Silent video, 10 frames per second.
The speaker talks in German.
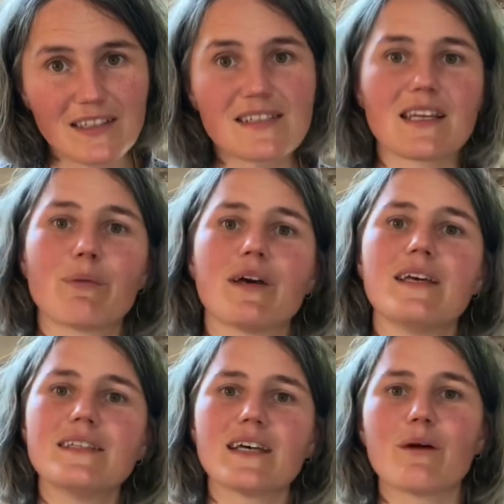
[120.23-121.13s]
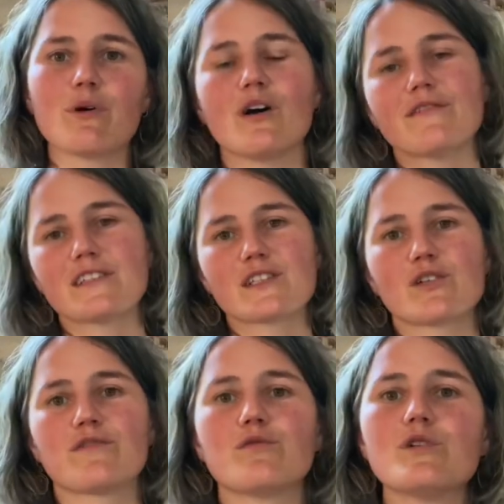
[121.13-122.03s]
ist, aber ich habe oft das
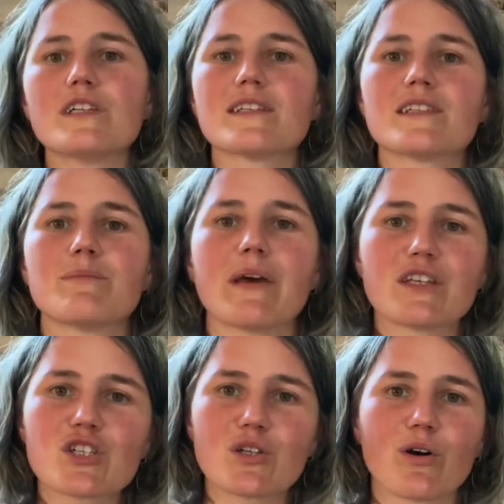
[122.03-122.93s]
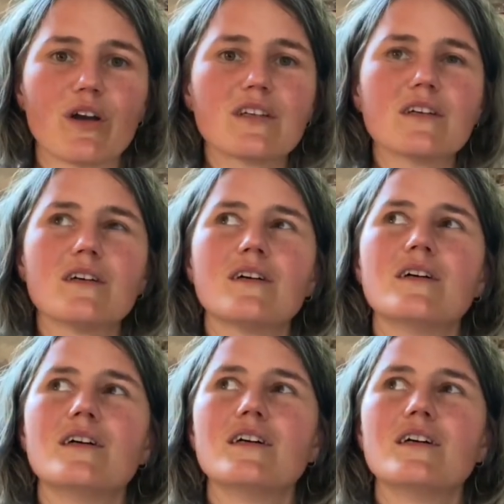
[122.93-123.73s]
Gefühl, dass den Menschen heute